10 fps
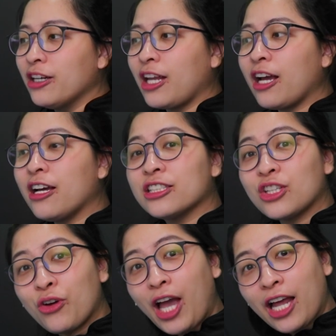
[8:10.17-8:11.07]
ถ้าเกิด
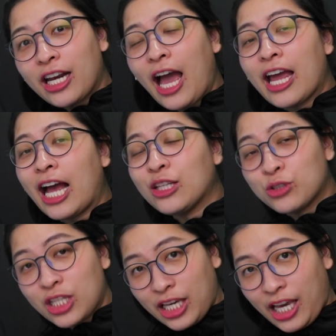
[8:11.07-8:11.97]
ต้องการถ่าย
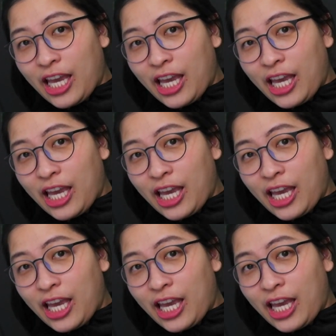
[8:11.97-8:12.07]
5.4K